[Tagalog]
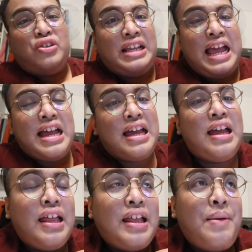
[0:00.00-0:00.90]
yun nga,
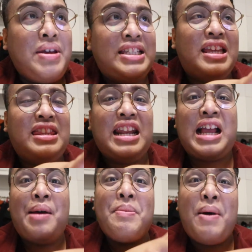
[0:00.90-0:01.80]
minsan
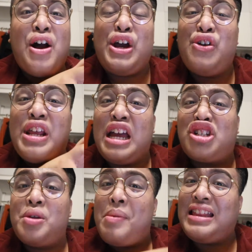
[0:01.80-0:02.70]
talaga may mga ganong
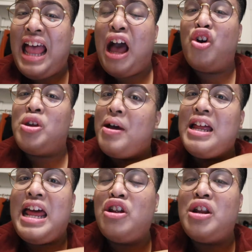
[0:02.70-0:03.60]
reaction mga tao, yung
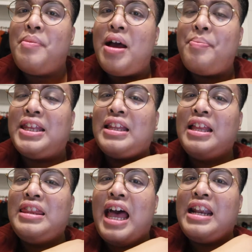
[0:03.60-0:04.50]
mga lalo na yung mga
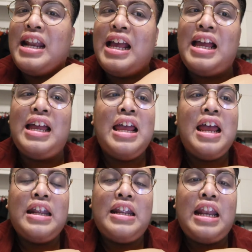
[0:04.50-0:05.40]
matatanda na na
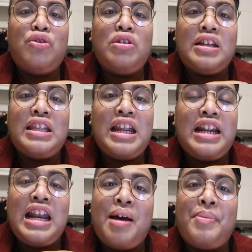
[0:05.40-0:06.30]
nandun lang
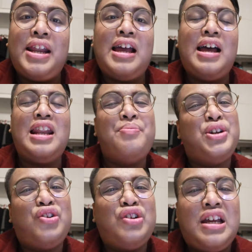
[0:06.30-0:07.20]
nila na alam mo
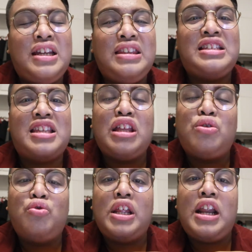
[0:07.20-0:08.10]
yun, na hindi sila
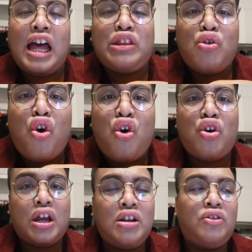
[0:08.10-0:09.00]
tunay na katugo,
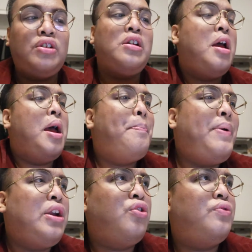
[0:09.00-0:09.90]
ganon.
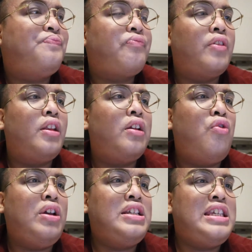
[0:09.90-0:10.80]
Pero
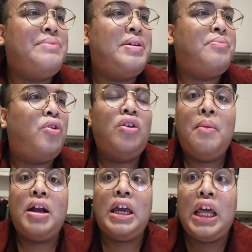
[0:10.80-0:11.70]
kung isipin mo,
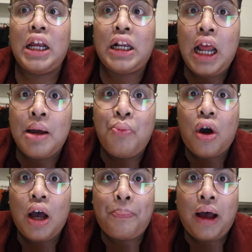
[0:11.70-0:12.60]
magreklamo
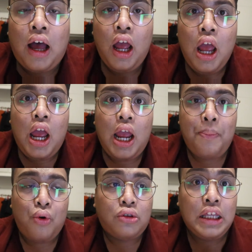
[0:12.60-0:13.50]
ka pa, eh
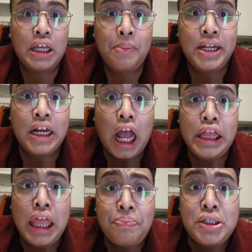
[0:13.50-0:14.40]
buti nga may
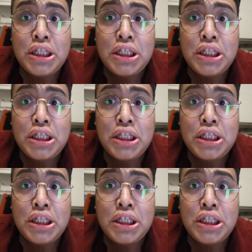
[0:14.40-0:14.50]
nag-adapt